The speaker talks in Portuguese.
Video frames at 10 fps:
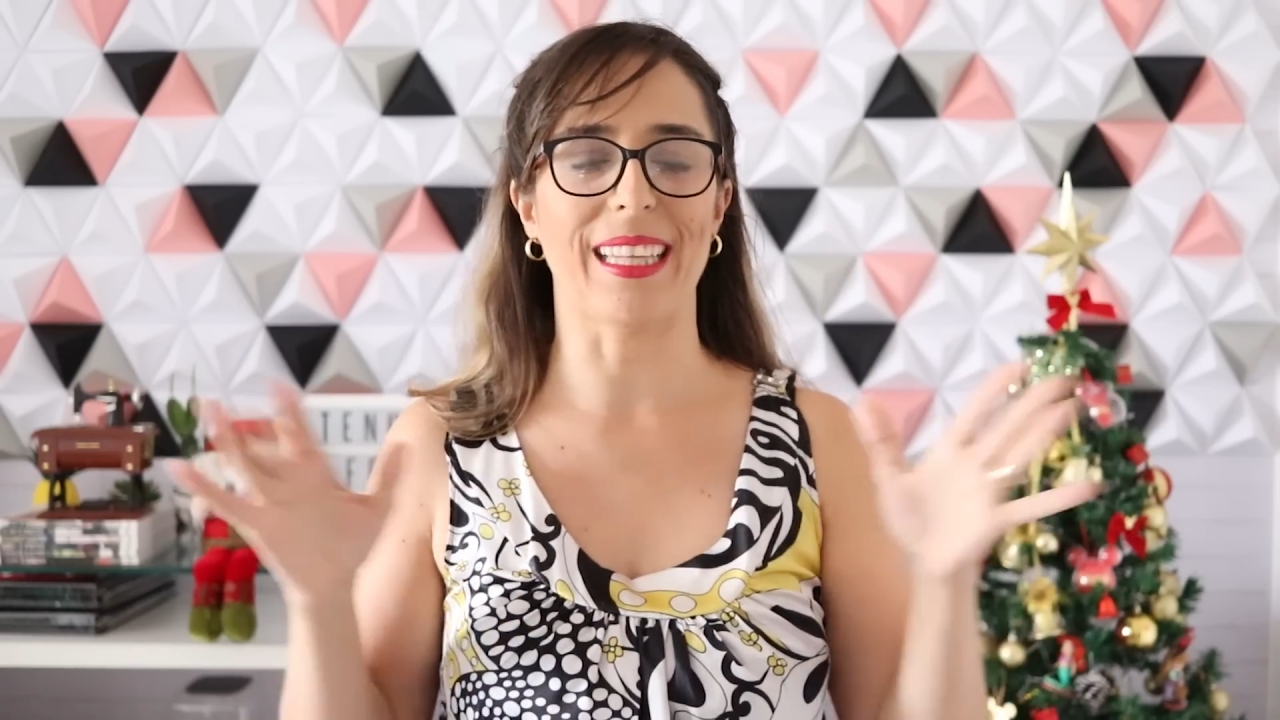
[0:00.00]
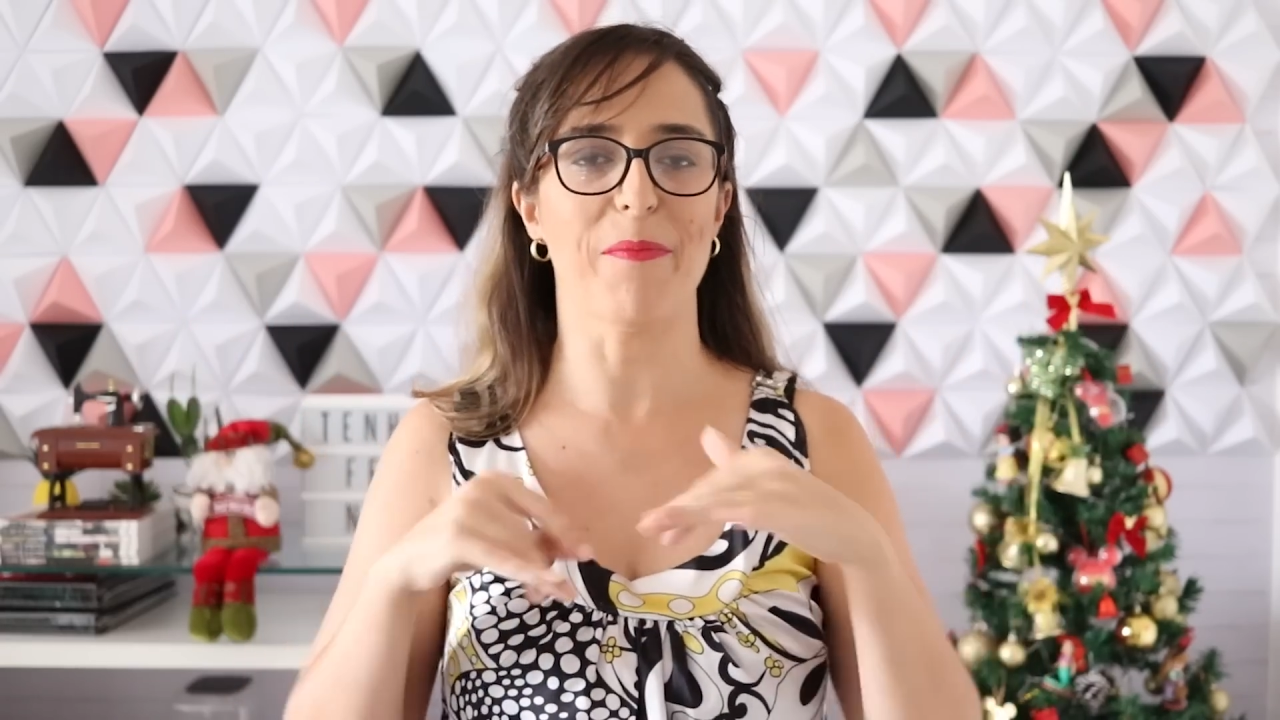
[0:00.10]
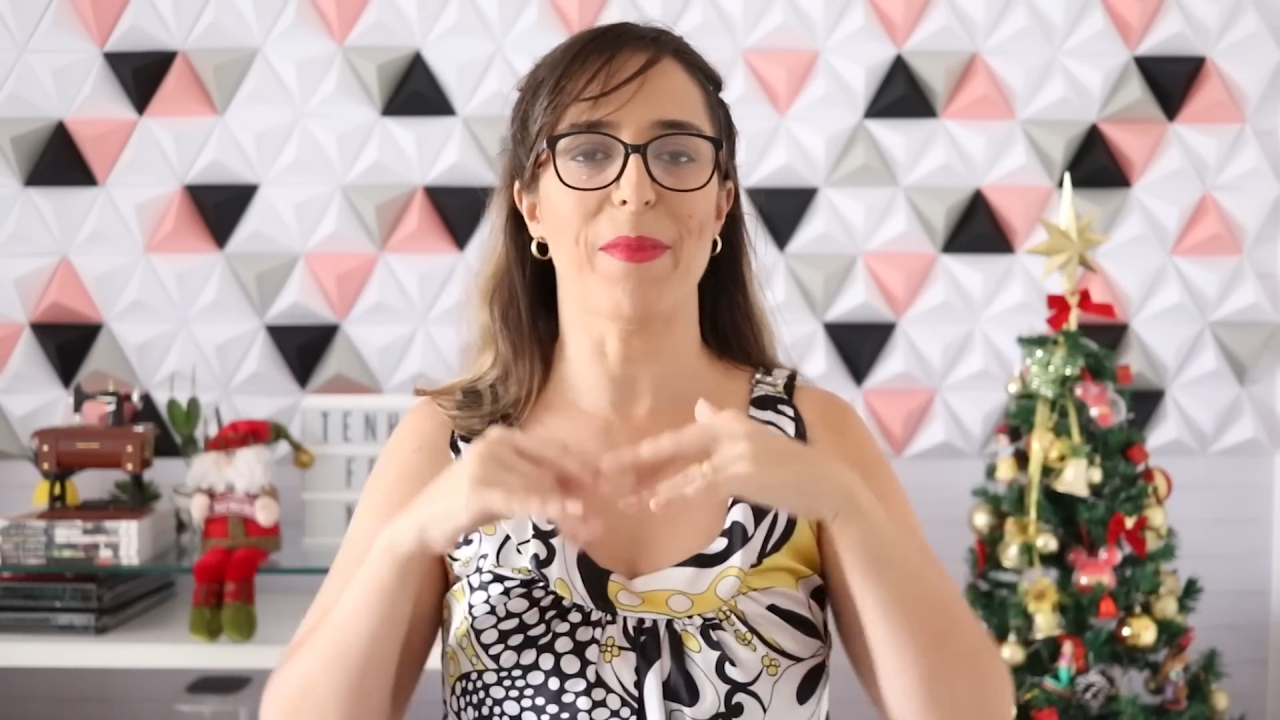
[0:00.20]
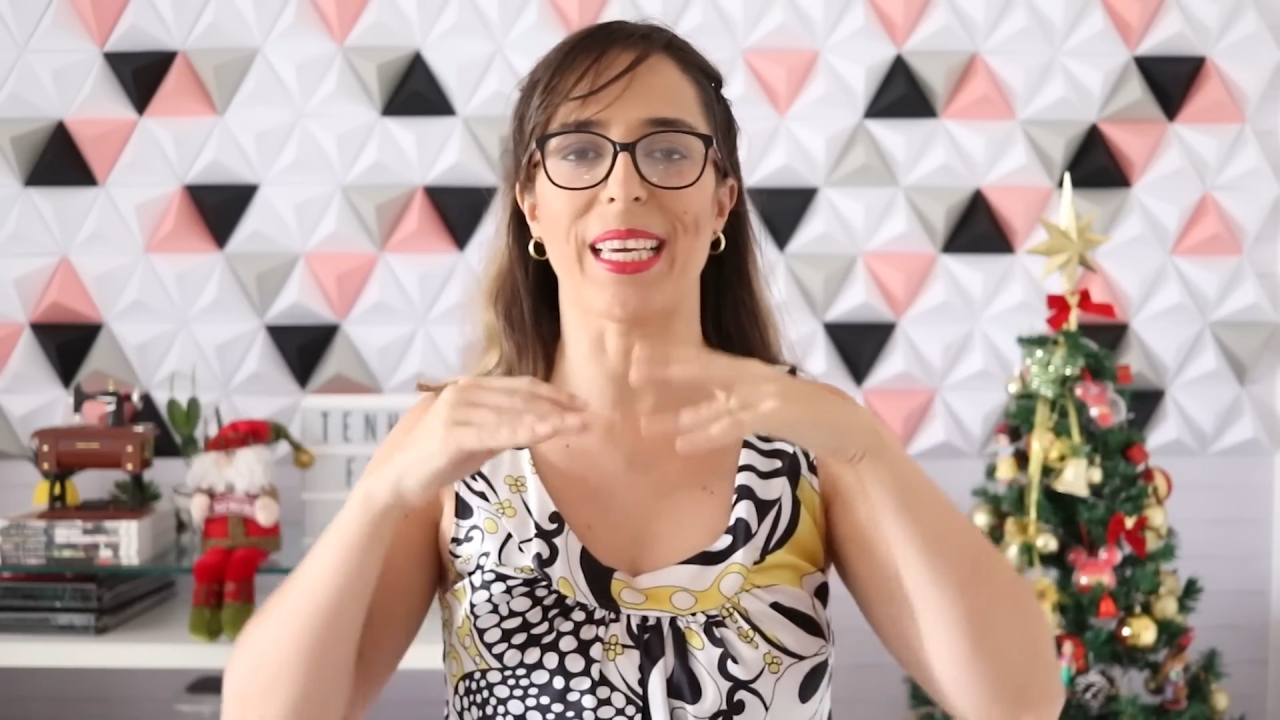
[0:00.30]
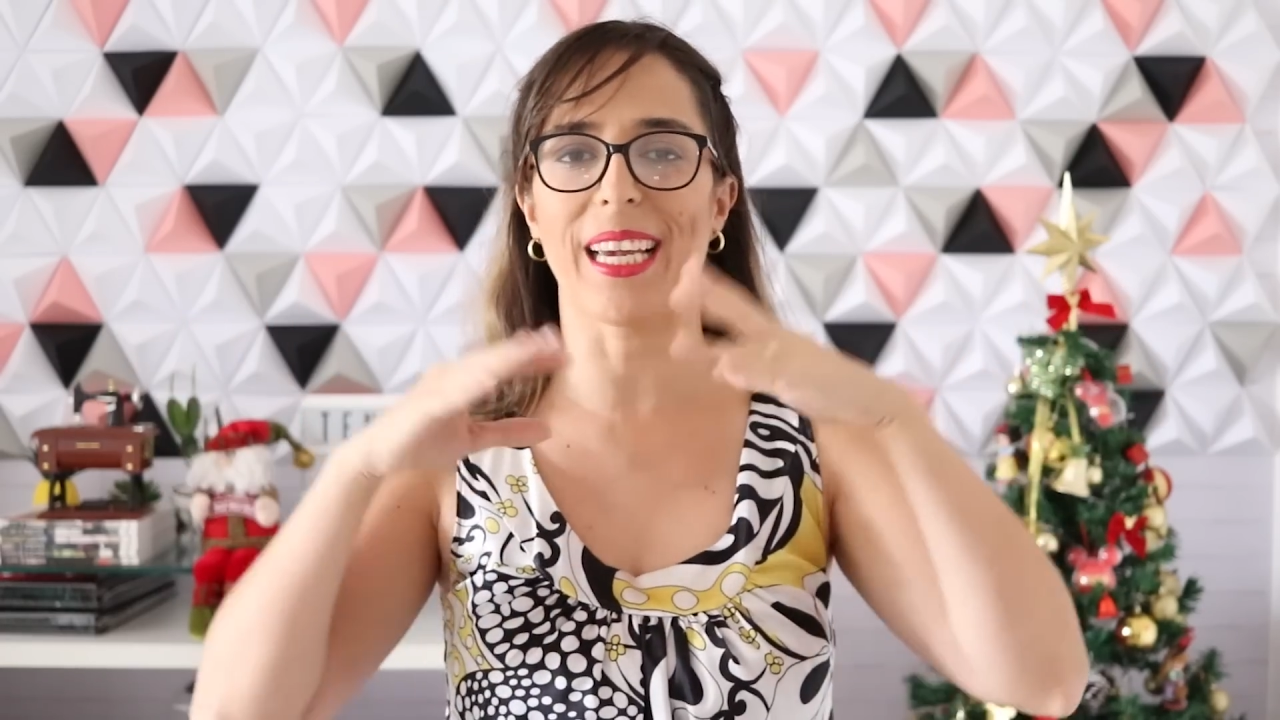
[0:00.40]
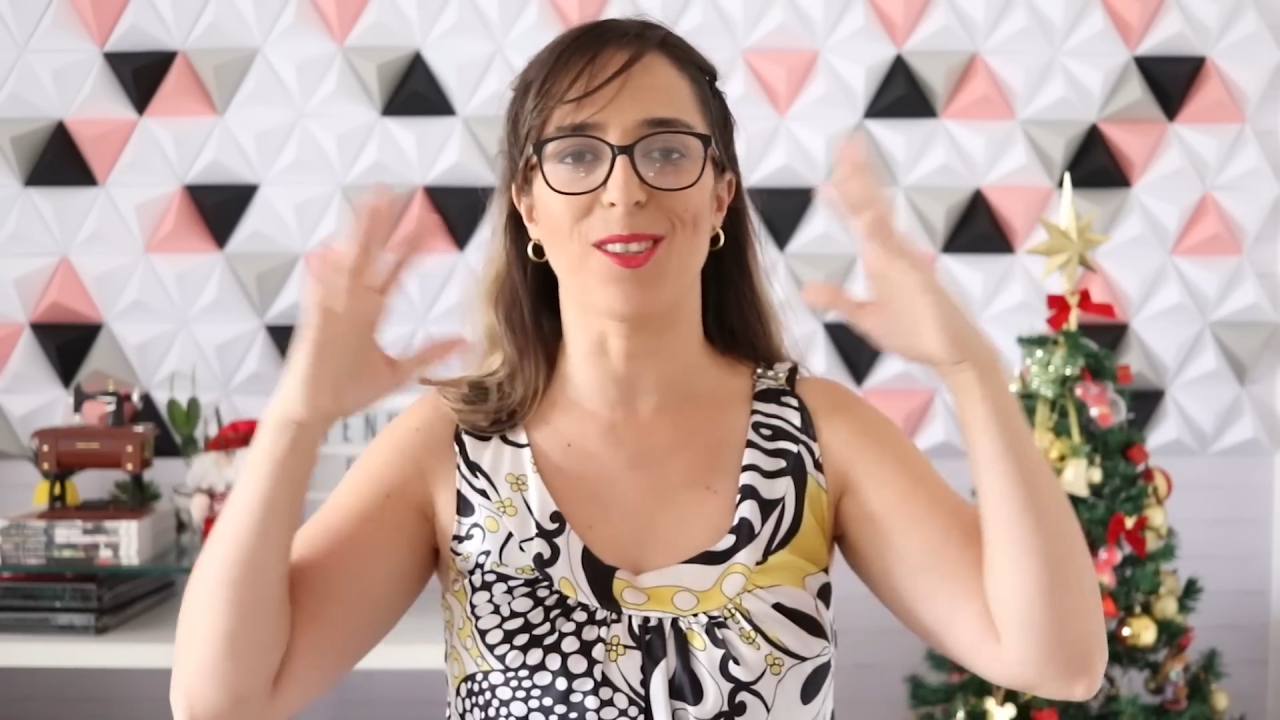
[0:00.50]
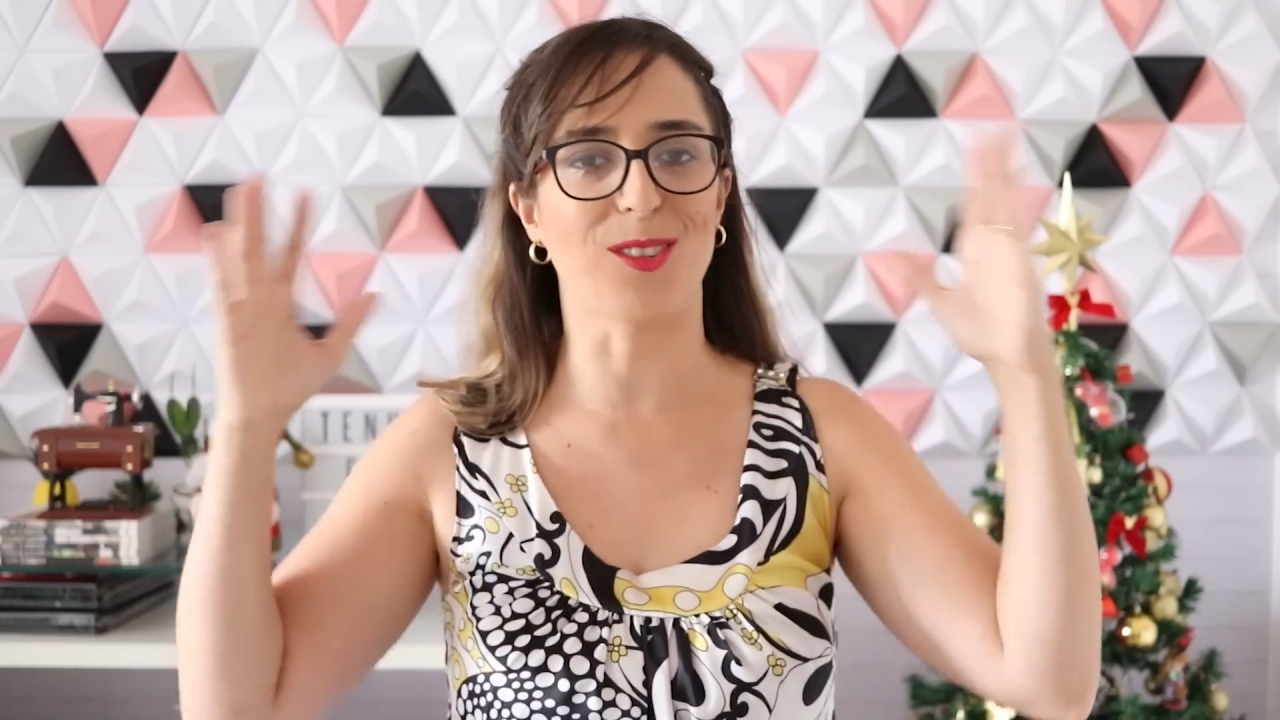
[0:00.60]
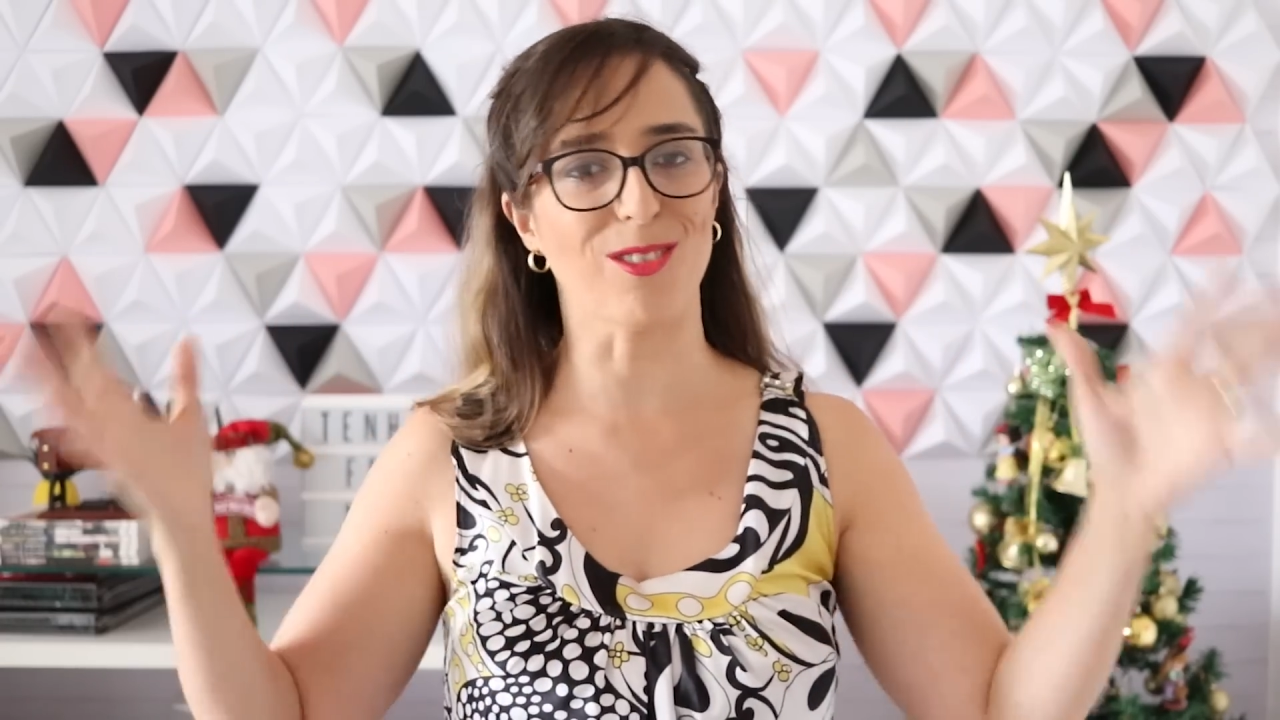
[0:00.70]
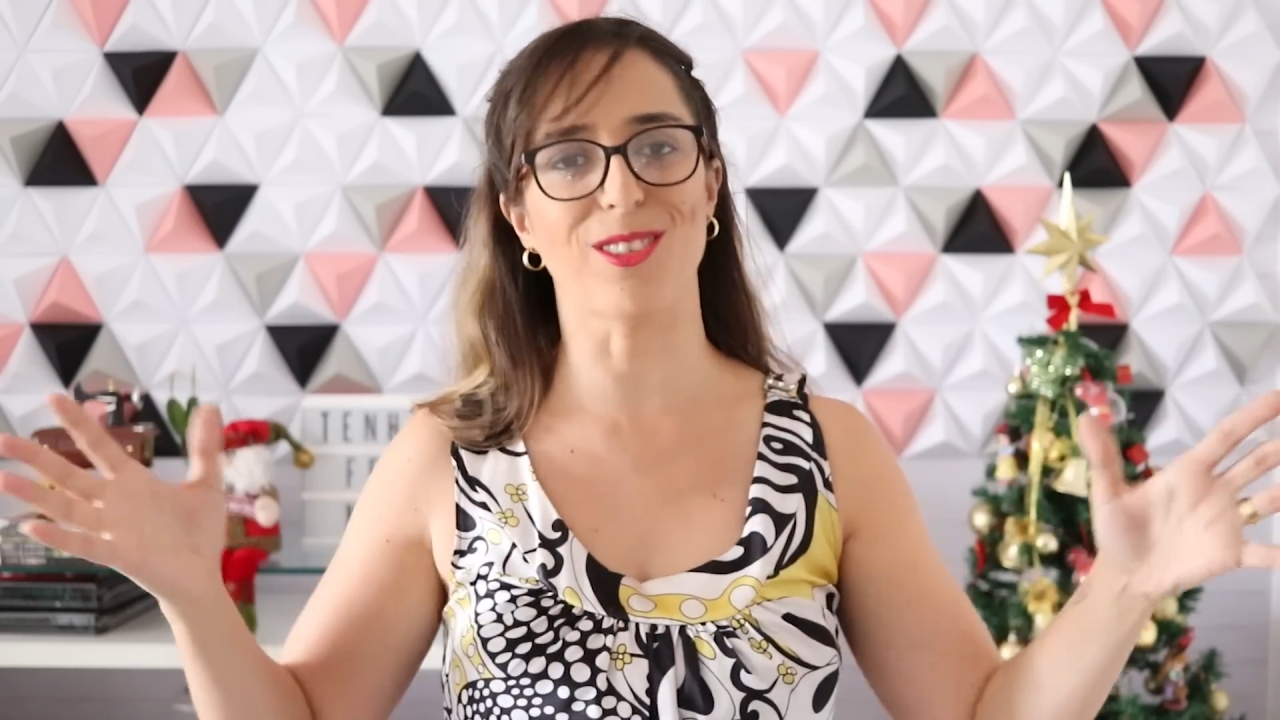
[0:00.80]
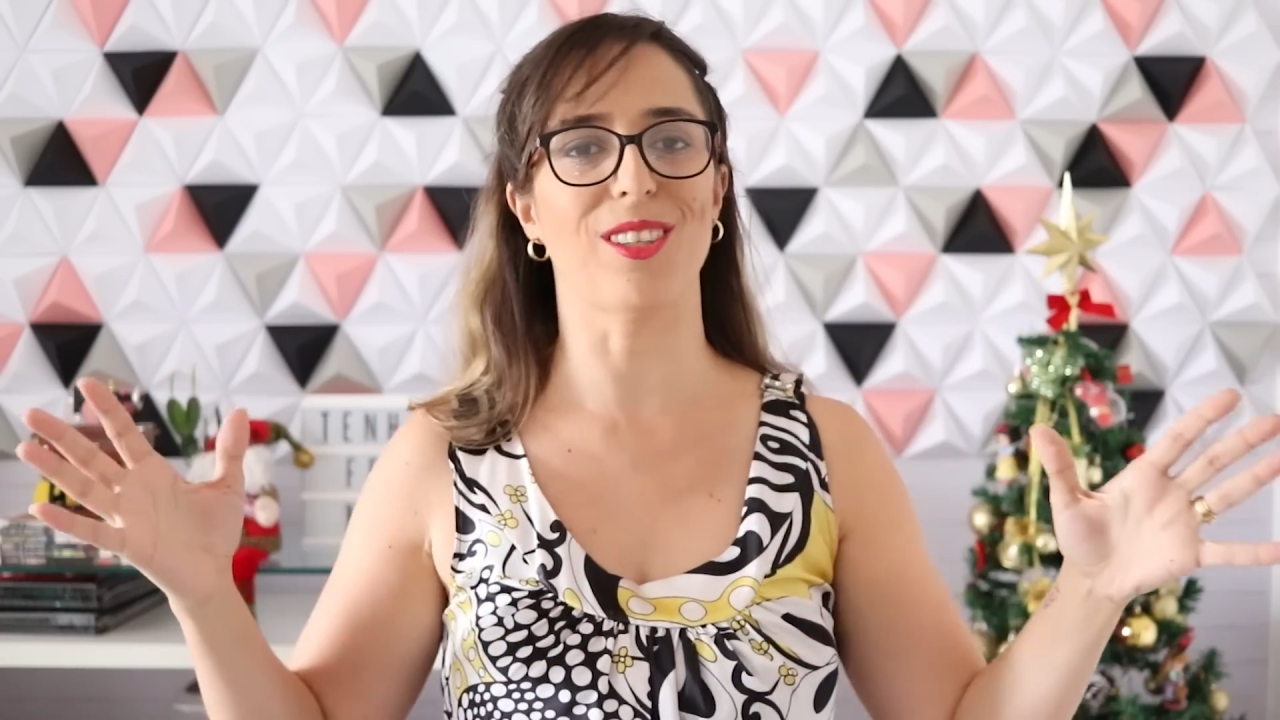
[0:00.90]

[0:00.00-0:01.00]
ter Mickey em tudo